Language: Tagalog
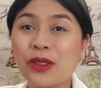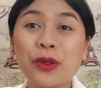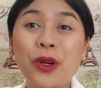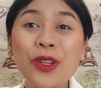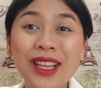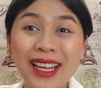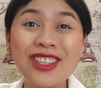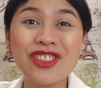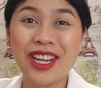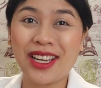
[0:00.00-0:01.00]
So,
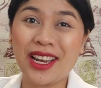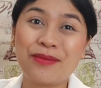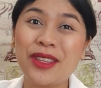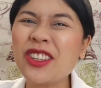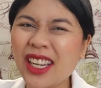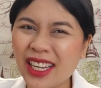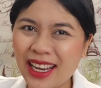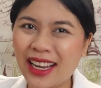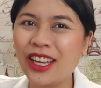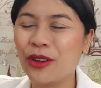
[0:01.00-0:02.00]
online check-up. Hindi nyo na
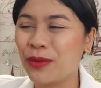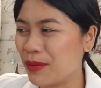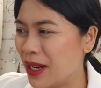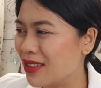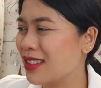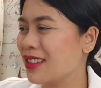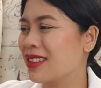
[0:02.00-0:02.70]
kailangan lumabas.